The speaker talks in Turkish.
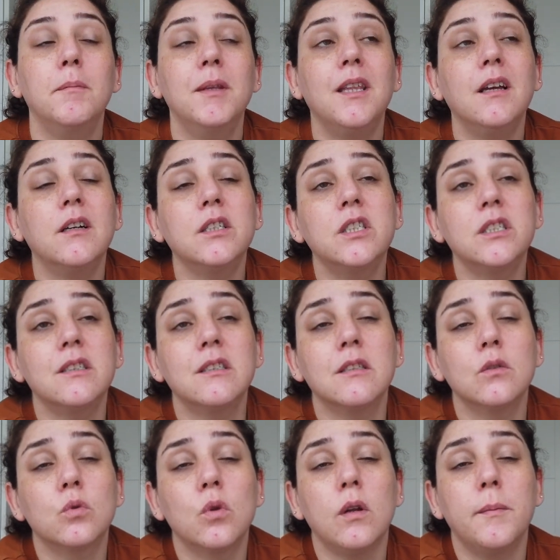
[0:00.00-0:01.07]
Bir de
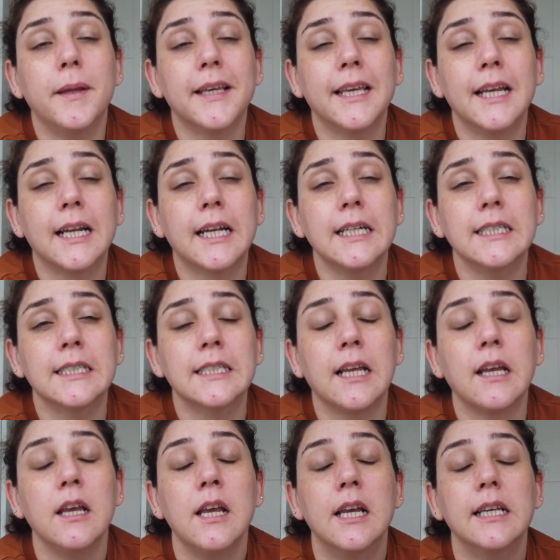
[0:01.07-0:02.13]
açıkçası söylemek
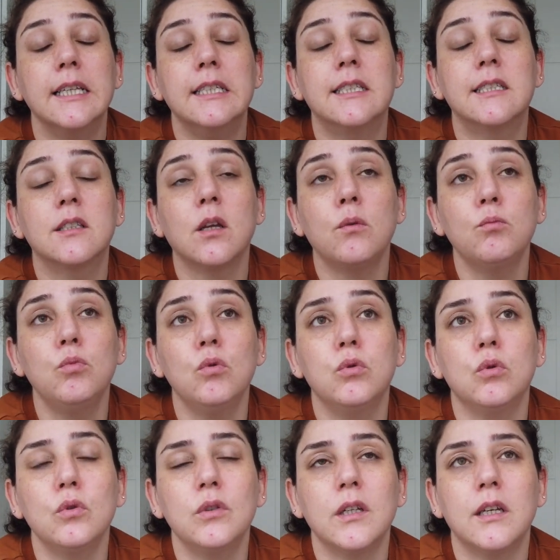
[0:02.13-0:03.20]
gerekirse
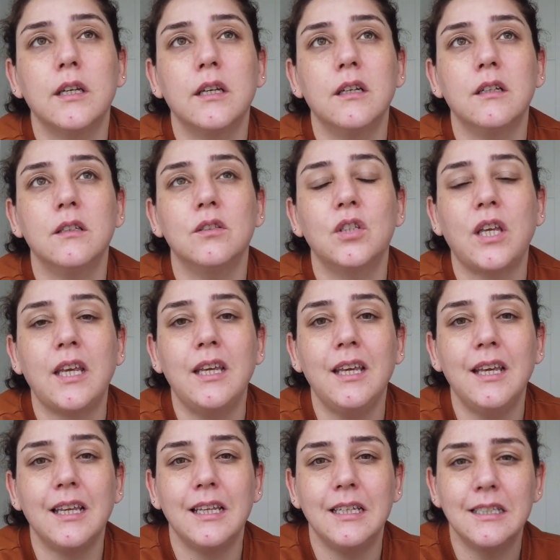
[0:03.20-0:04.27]
İstanbul'un e,
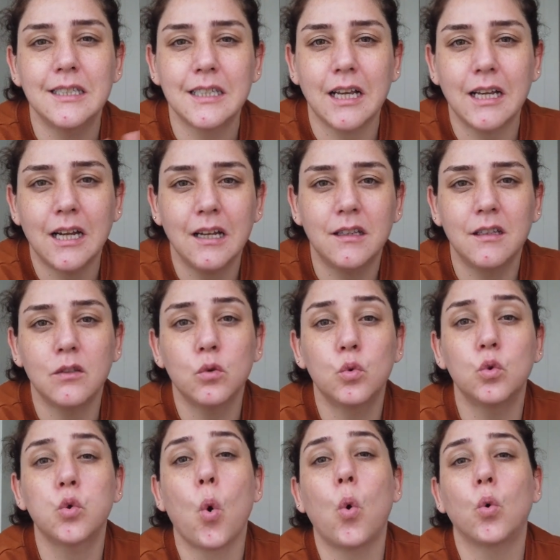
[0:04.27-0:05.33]
şeyi insan
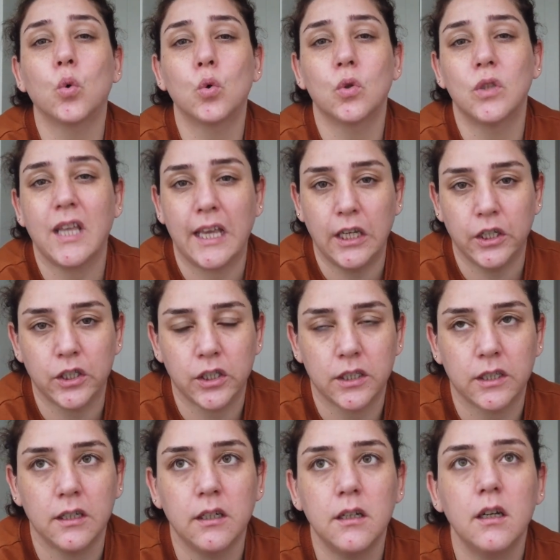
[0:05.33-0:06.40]
kalitesi çok
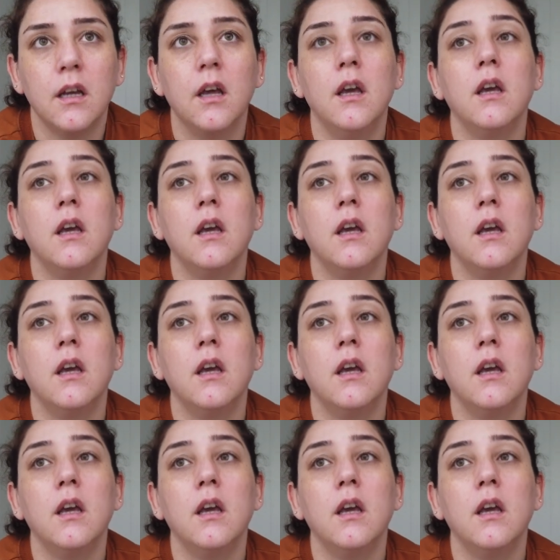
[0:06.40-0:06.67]
değişti.